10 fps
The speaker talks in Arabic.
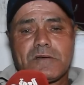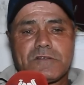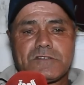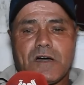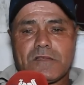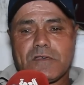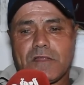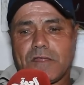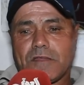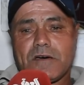جا عندي
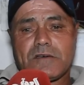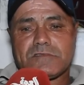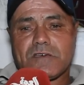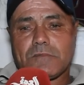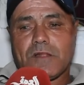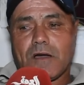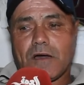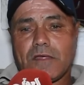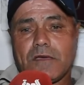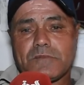لهنا السي عبد
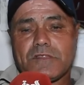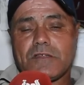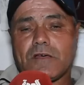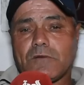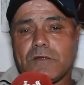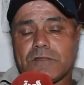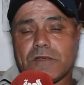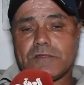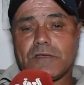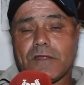الحليم دينا
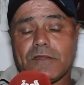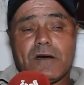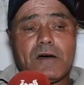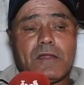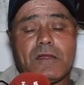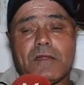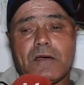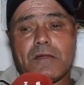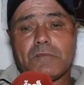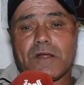الوليدات ديالنا
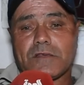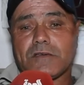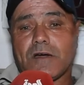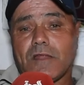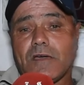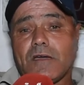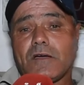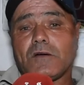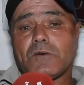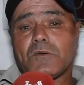المرا
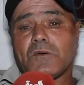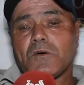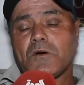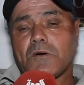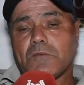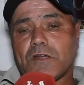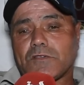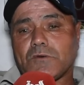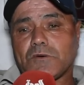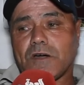ديالي
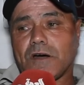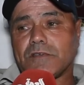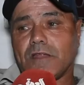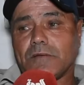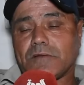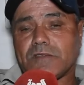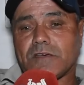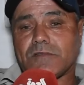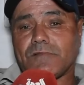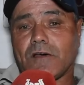ومرات خويا هذا اللي
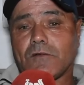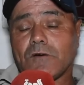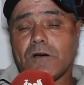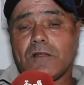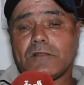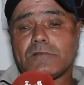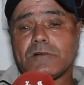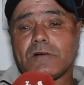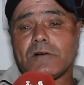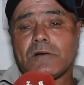تخطف لها
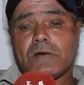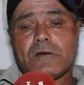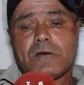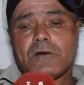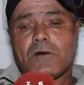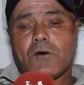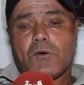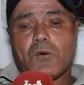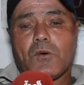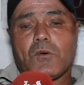الوالد
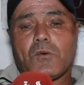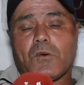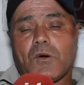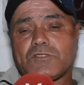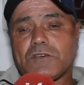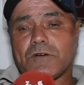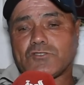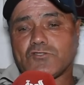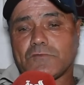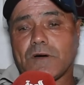واختي
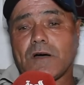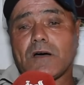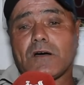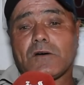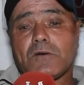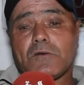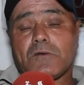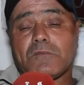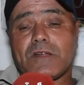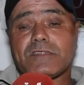محجوبه
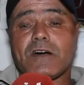ومرات